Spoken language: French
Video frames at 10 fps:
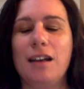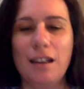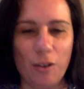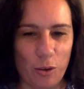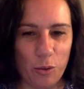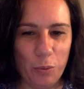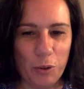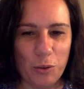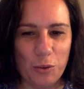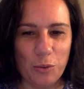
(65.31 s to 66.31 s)
Alors,
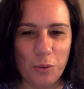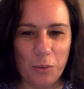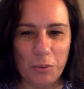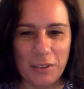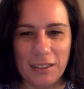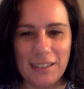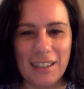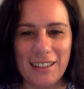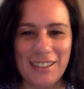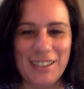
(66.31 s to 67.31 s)
reprenons, peut-être
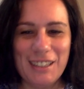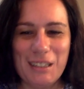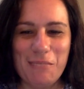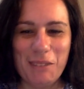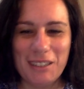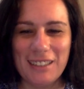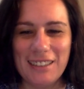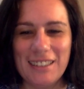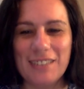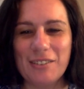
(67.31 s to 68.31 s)
qu'il y a déjà des
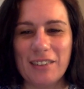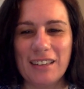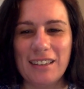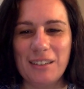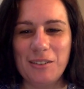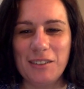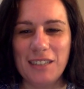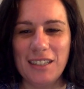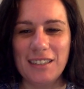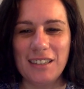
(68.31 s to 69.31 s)
personnes qui sont en train
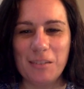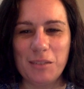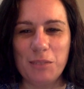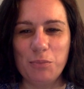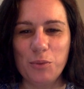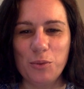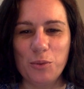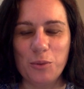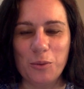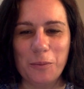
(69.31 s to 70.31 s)
d'écouter et que c'est un petit
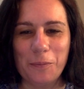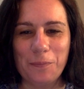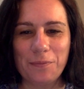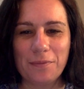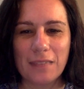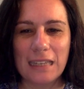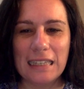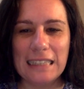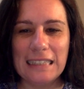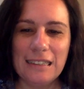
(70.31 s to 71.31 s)
peu
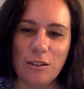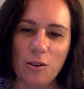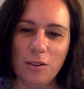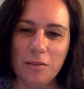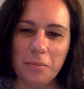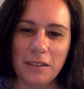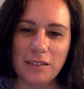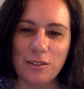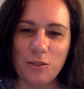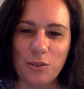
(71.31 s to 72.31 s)
hésitant
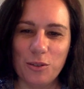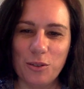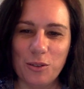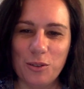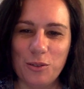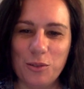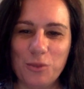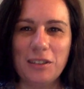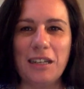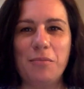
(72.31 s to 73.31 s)
parce que du
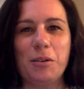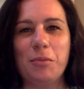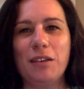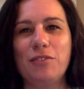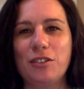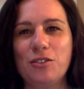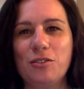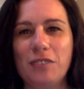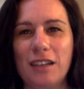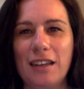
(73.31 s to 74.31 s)
coup c'est la première fois que je
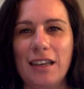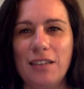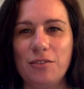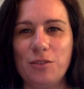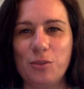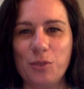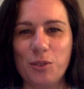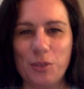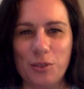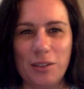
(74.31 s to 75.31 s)
fais un live donc
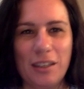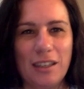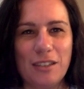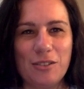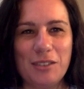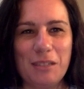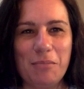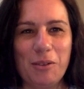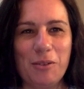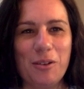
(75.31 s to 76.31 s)
euh, je ne sais
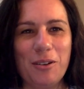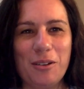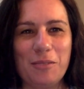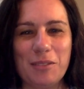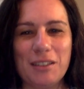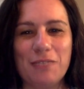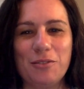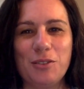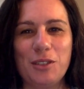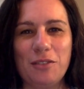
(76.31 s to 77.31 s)
pas encore comment ça
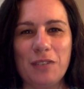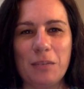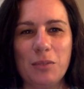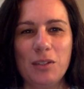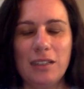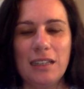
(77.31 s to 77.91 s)
fonctionne vraiment.